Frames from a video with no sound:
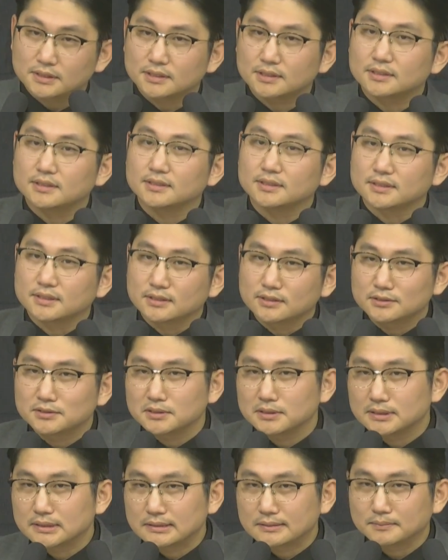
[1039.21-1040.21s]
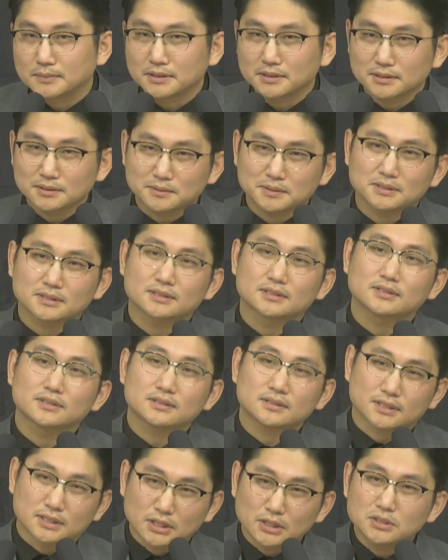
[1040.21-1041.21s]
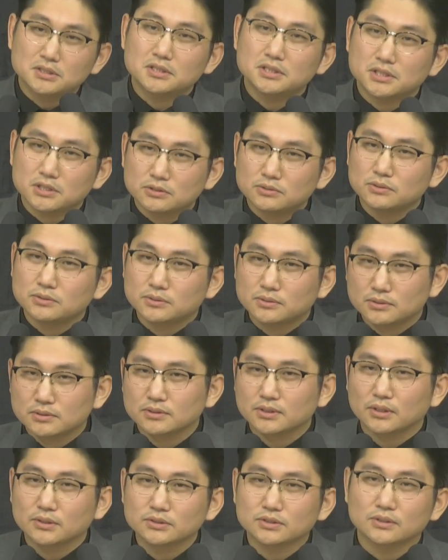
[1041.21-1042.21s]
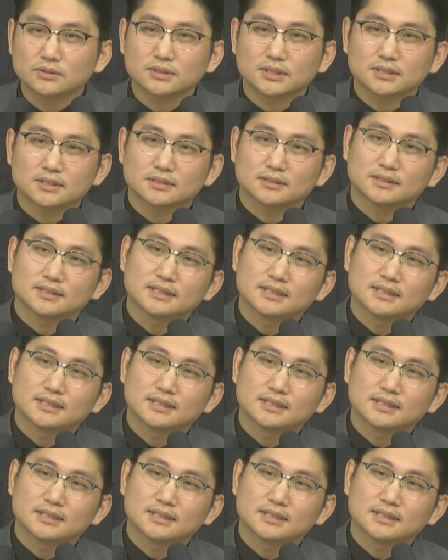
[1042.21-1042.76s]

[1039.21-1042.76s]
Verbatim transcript: 네. 그런 말하자면 그런 그런 식으로 형성된